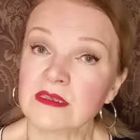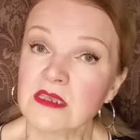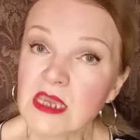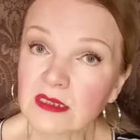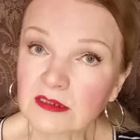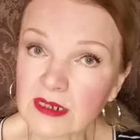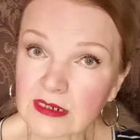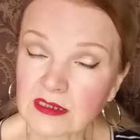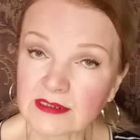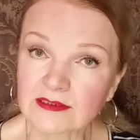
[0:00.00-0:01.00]
нет,
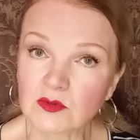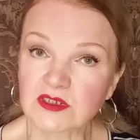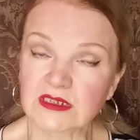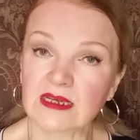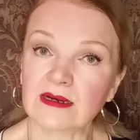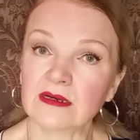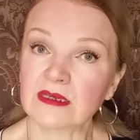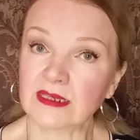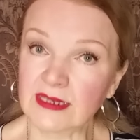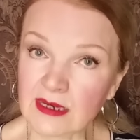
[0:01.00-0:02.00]
дорогие
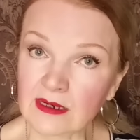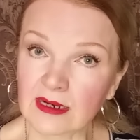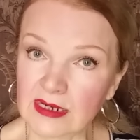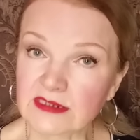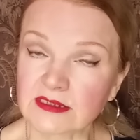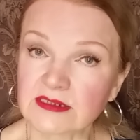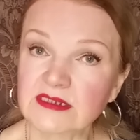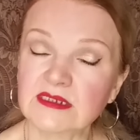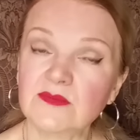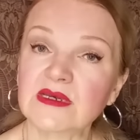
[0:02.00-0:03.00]
друзья, я, глядя
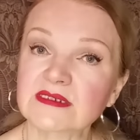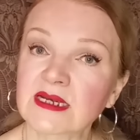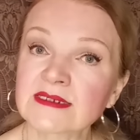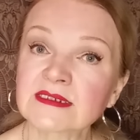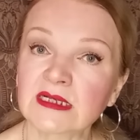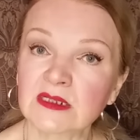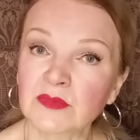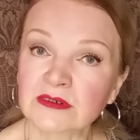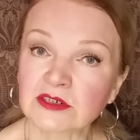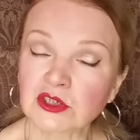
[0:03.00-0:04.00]
на себя, сказала
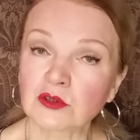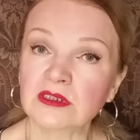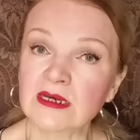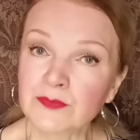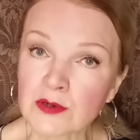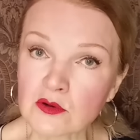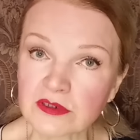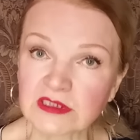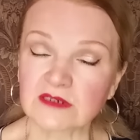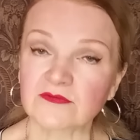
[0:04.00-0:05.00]
бы, что
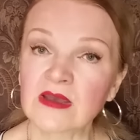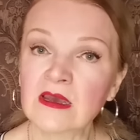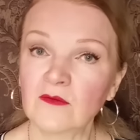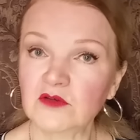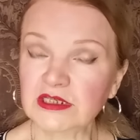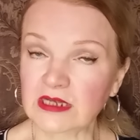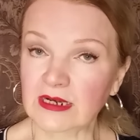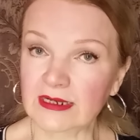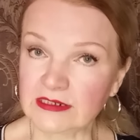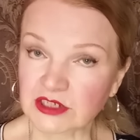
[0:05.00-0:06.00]
напротив, вот это
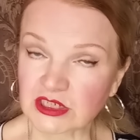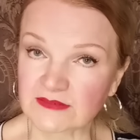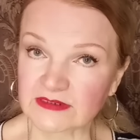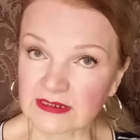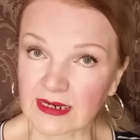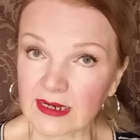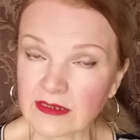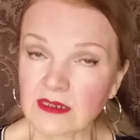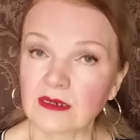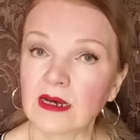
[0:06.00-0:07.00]
количество
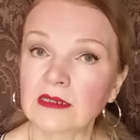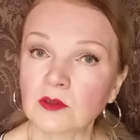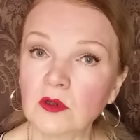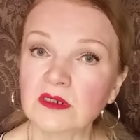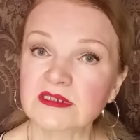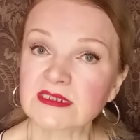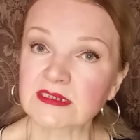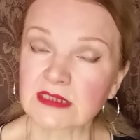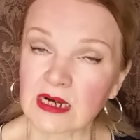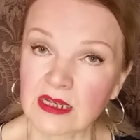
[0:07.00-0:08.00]
ткани, оно
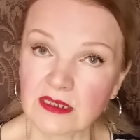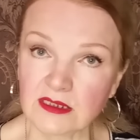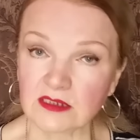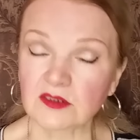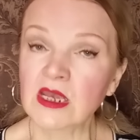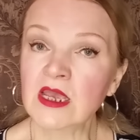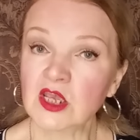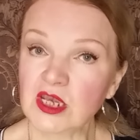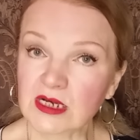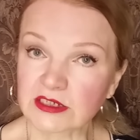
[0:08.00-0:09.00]
стройнит.
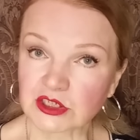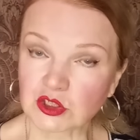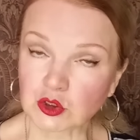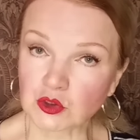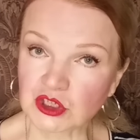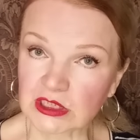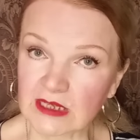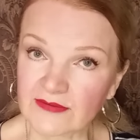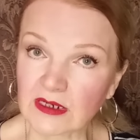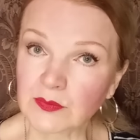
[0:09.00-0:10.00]
И кажется, что
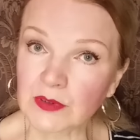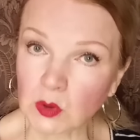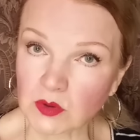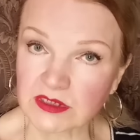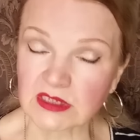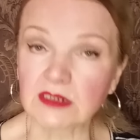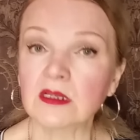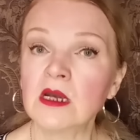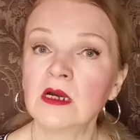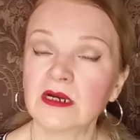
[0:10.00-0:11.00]
человек
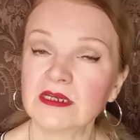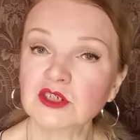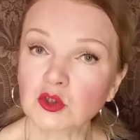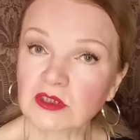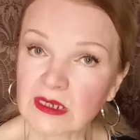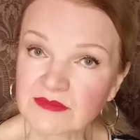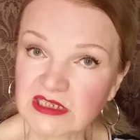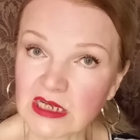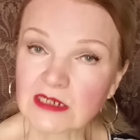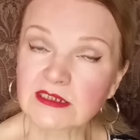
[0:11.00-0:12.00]
похудел, и что там
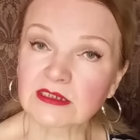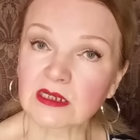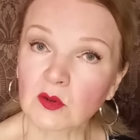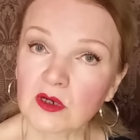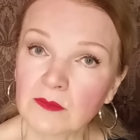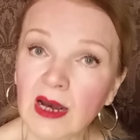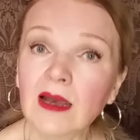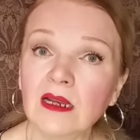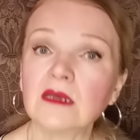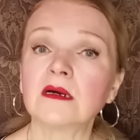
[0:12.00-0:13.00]
тельце такое
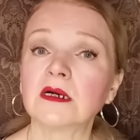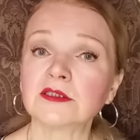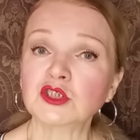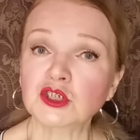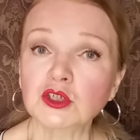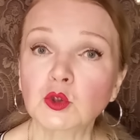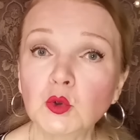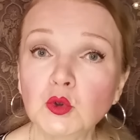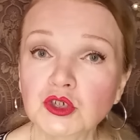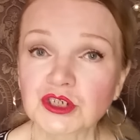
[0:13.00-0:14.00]
маленькое,
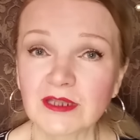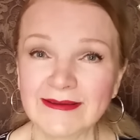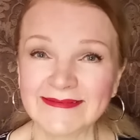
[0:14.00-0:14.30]
тщедушное